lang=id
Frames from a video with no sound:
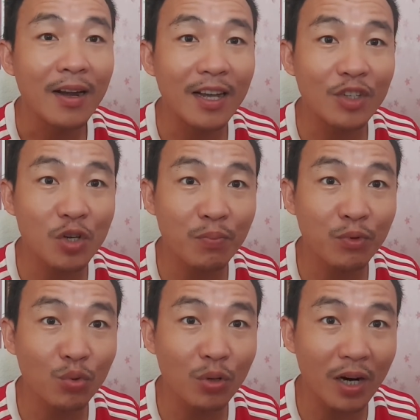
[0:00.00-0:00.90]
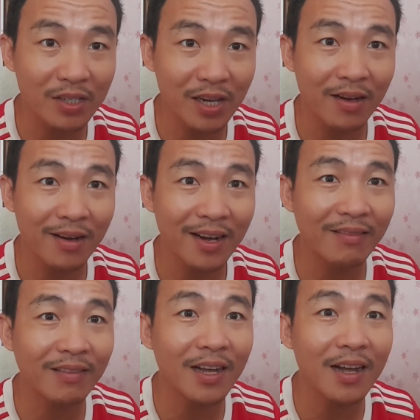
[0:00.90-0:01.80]
Najib Tun Razak,
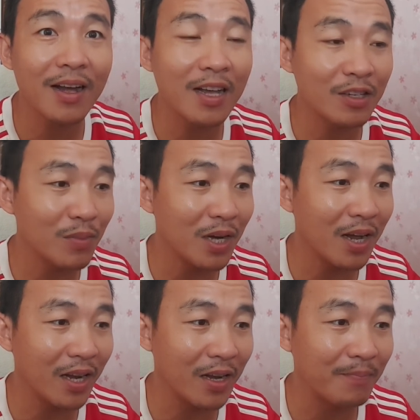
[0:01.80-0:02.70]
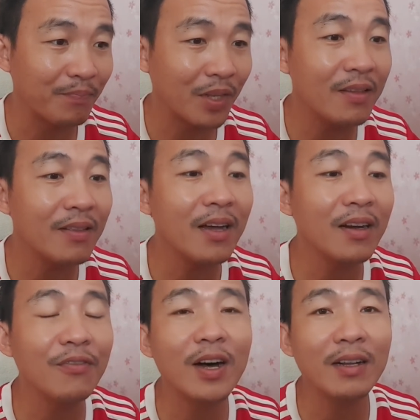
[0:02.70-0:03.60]
kata Azmin Ali. Kita
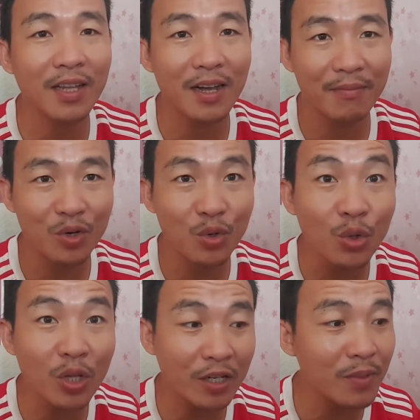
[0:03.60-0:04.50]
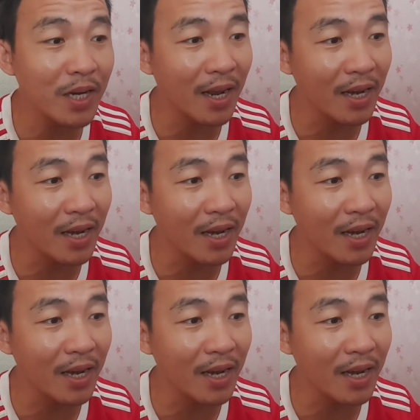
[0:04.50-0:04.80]
ada fakta, menurut Azmin